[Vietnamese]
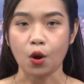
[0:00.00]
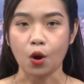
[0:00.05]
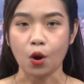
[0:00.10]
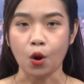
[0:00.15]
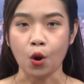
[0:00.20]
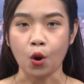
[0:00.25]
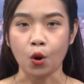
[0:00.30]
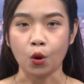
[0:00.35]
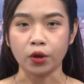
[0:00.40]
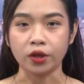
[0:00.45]

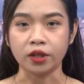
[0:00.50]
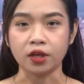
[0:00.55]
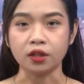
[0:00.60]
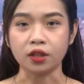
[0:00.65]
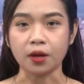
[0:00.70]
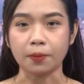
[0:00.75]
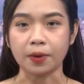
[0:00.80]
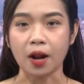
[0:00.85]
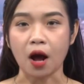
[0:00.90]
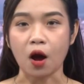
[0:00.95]
Hội Chữ
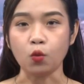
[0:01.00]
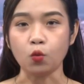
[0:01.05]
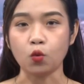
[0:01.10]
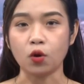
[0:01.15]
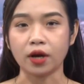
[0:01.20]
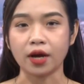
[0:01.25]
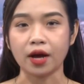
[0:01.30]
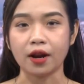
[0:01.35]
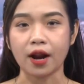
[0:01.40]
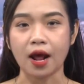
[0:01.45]
Thập Đỏ quận
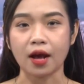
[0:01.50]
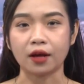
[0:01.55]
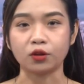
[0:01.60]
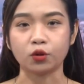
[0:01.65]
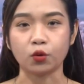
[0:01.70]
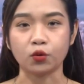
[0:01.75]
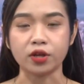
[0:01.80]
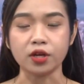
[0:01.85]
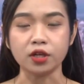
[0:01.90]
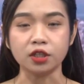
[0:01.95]
Cái Răng
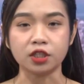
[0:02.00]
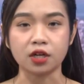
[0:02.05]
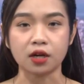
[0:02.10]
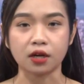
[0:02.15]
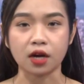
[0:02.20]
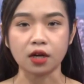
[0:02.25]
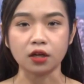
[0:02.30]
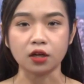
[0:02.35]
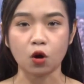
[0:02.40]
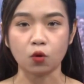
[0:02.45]
tổ chức sơ
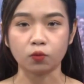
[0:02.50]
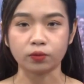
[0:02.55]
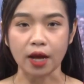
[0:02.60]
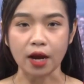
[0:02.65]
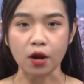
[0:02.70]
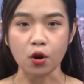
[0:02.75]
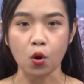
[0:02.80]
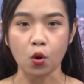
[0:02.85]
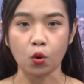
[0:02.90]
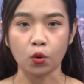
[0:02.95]
kết công tác
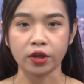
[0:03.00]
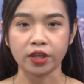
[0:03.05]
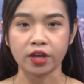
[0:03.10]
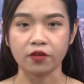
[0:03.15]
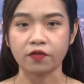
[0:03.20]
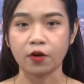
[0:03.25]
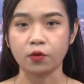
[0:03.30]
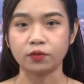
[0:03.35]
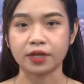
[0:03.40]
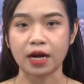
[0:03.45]
hội và
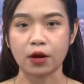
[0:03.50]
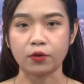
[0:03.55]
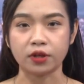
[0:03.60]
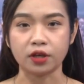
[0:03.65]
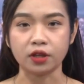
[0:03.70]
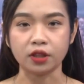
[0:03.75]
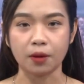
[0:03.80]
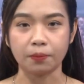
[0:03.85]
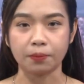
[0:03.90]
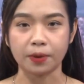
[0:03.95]
phong trào Chữ
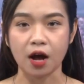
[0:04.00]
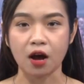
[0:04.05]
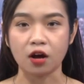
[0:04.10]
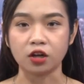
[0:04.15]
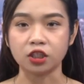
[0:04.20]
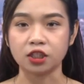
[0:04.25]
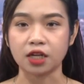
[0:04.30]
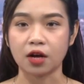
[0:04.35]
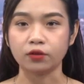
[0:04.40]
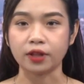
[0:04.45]
Thập Đỏ
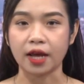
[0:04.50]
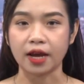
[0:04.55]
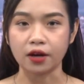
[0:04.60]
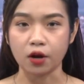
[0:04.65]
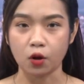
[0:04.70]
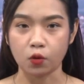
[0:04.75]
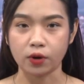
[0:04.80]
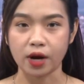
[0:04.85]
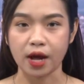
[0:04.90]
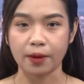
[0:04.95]
6 tháng
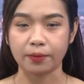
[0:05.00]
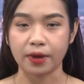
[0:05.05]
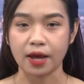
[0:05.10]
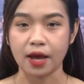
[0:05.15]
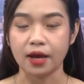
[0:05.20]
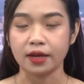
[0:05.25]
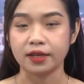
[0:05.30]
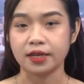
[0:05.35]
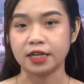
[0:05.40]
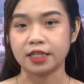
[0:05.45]
đầu năm
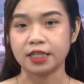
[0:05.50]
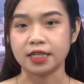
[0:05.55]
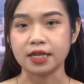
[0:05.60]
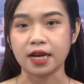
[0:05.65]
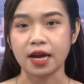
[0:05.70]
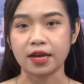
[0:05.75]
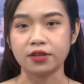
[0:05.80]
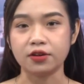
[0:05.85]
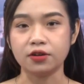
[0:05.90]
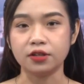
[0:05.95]
và triển
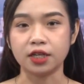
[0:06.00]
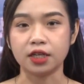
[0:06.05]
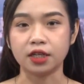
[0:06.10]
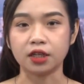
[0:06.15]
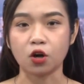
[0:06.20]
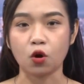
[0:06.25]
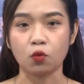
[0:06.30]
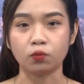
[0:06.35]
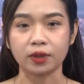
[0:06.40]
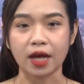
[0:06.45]
khai chương trình
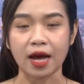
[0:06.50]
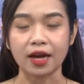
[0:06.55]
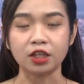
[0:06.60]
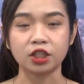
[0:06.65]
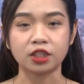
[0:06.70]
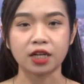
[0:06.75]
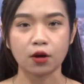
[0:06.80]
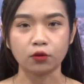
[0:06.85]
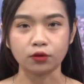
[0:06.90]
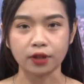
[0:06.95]
công tác
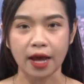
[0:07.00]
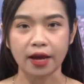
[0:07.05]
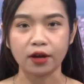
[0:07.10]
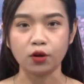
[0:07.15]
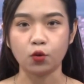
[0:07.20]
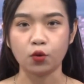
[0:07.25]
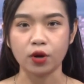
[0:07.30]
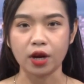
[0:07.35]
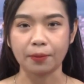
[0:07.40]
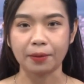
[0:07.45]
6 tháng
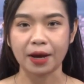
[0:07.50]
cuối năm